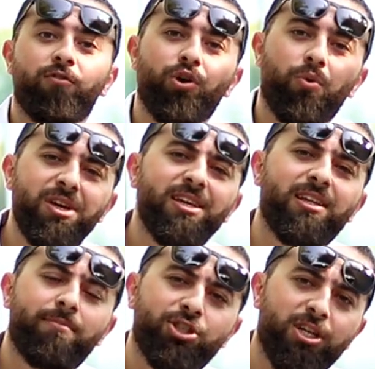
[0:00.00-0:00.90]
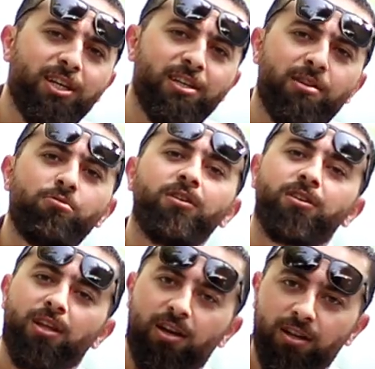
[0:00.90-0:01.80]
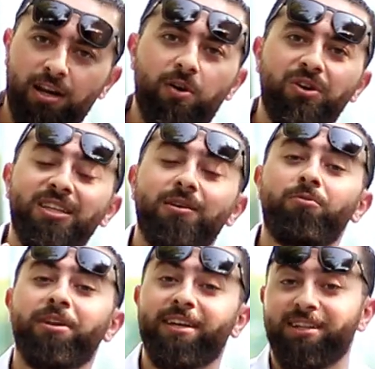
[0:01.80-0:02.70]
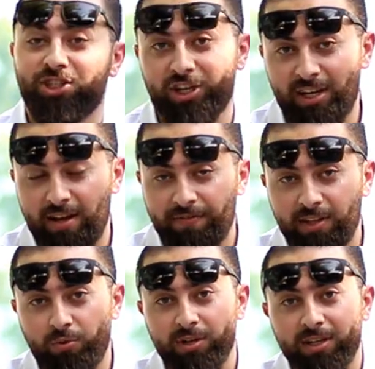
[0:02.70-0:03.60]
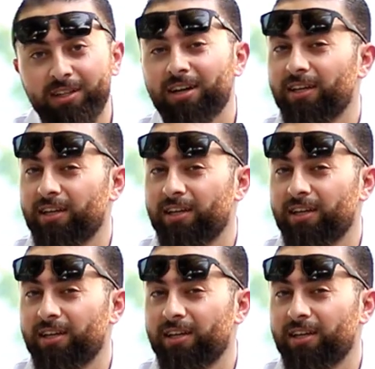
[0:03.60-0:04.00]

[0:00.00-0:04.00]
هو نوعيه المشاريع اللي انت ممكن تتعرض لها واللي انت ممكن انك تشتغلها في دوله قطر